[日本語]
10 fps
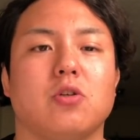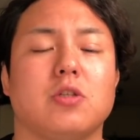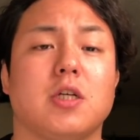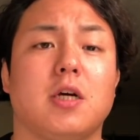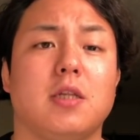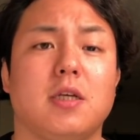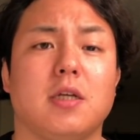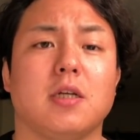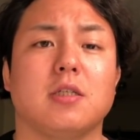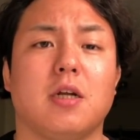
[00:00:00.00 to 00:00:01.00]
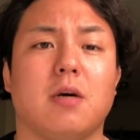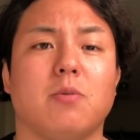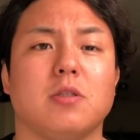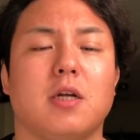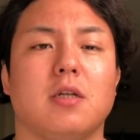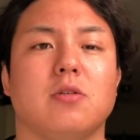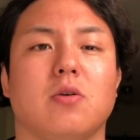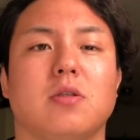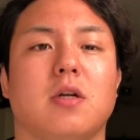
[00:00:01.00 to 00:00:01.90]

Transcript: ちょっと時間できたりしたら、もうさらにそい